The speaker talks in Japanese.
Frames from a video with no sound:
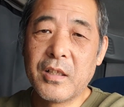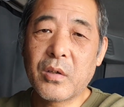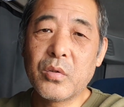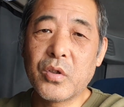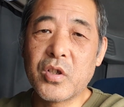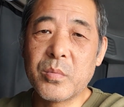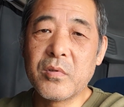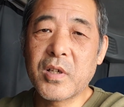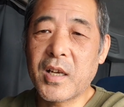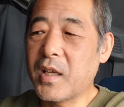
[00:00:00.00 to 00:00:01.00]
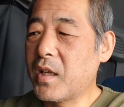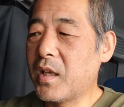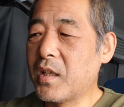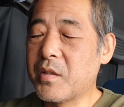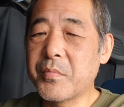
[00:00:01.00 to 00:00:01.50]
で、今度自分が
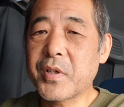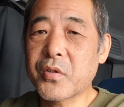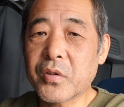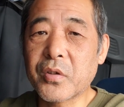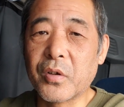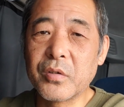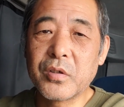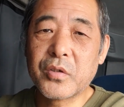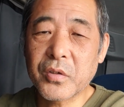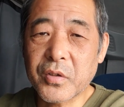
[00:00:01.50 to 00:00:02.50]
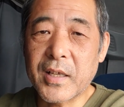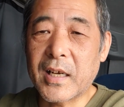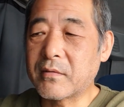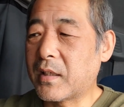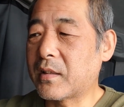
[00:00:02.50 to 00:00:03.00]
ね、自分がちょっと、ちょっと
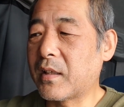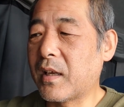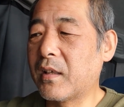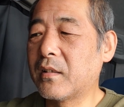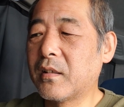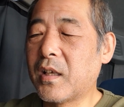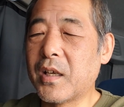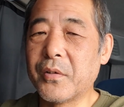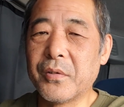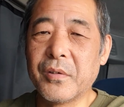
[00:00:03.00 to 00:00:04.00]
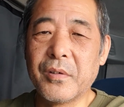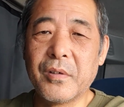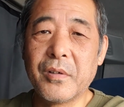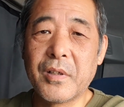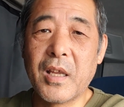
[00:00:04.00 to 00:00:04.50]
偉くなったら、あ
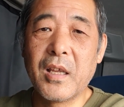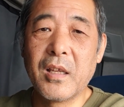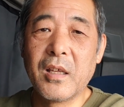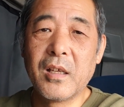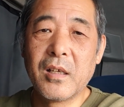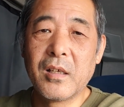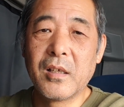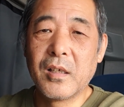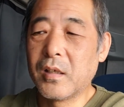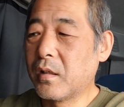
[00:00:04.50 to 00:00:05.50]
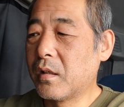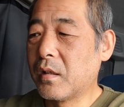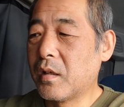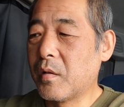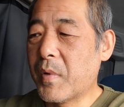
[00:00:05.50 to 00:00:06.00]
のね、
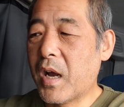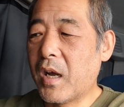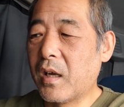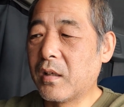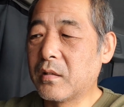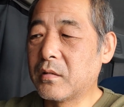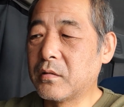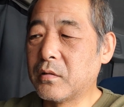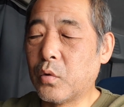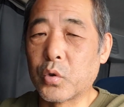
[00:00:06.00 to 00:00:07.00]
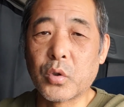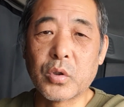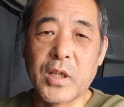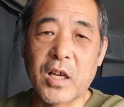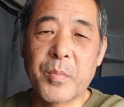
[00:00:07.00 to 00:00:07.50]
まあ、ほとん
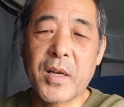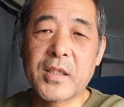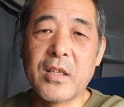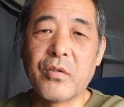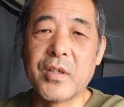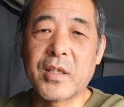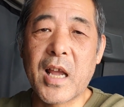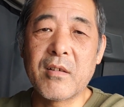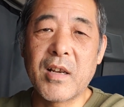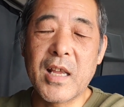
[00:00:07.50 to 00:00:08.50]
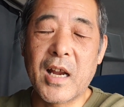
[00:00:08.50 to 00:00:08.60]
ど ひゃくパーセント に近いぐらい